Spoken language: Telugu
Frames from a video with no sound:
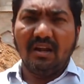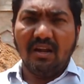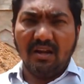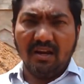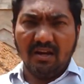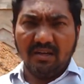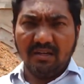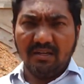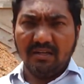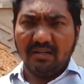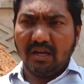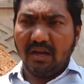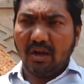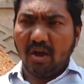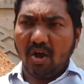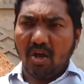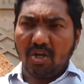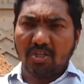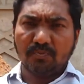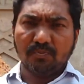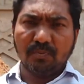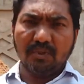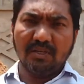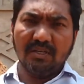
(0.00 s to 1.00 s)
అండ్
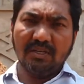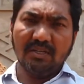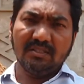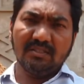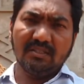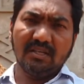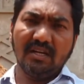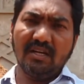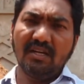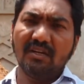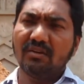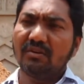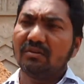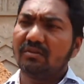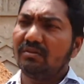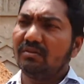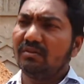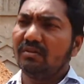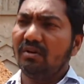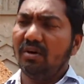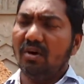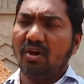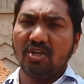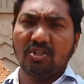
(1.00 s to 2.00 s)
హాస్పిటల్స్ అండ్
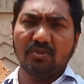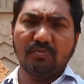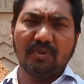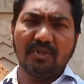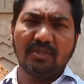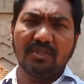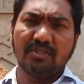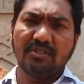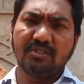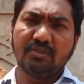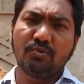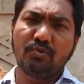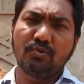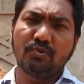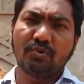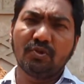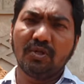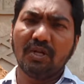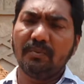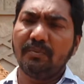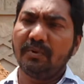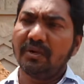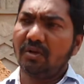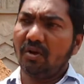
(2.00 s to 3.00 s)
హాస్పిటల్స్
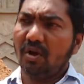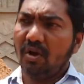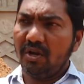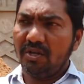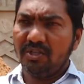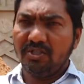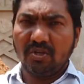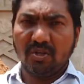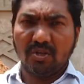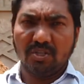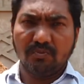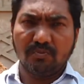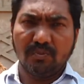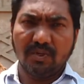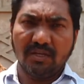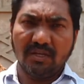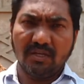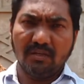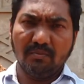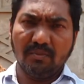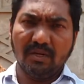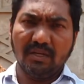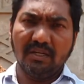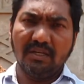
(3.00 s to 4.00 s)
చూసుకునేప్పటికి ఆయుష్
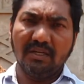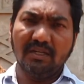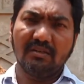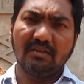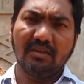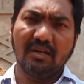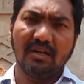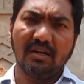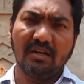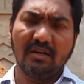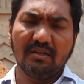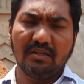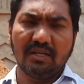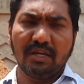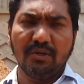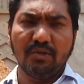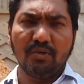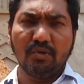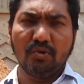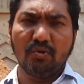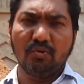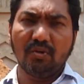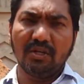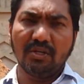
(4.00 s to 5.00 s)
హాస్పిటల్ మనకి టెన్
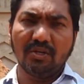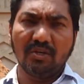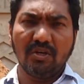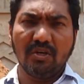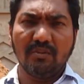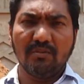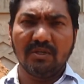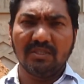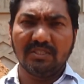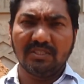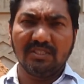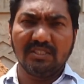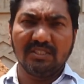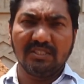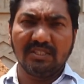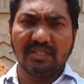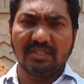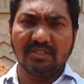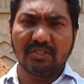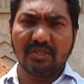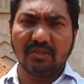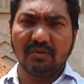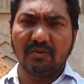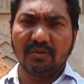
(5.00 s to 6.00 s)
టు ట్వెల్వ్ కిలోమీటర్స్
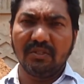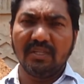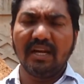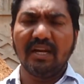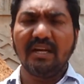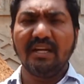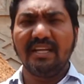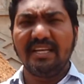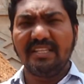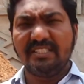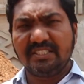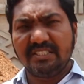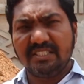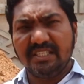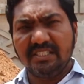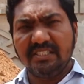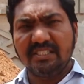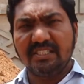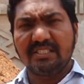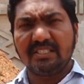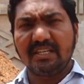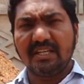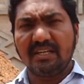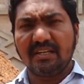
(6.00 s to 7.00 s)
డిస్టెన్స్లో ఉంది అండ్
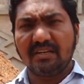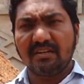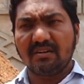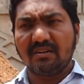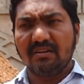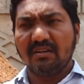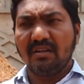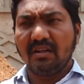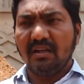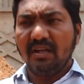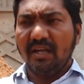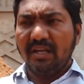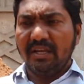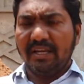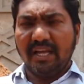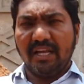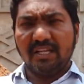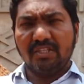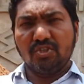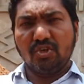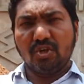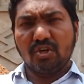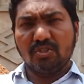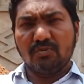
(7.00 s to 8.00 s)
హెచ్సిజీ సెంటర్
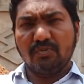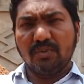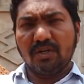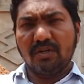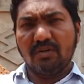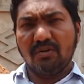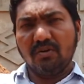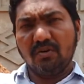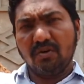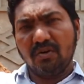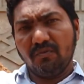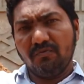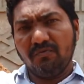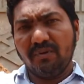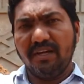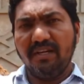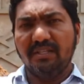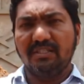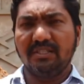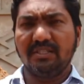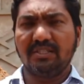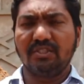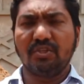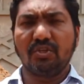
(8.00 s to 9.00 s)
క్యాన్సర్ హాస్పిటల్ కూడా ఫైవ్
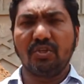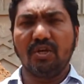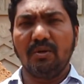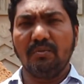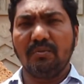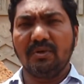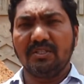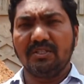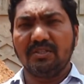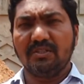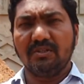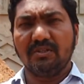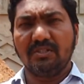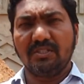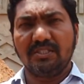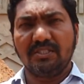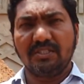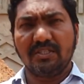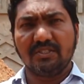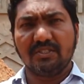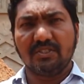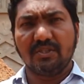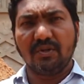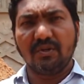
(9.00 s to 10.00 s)
సిక్స్ కిలోమీటర్స్లో
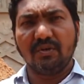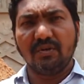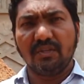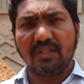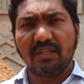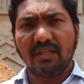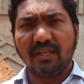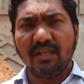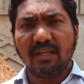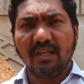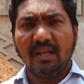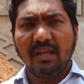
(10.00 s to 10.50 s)
డిస్టెన్స్లో ఉంది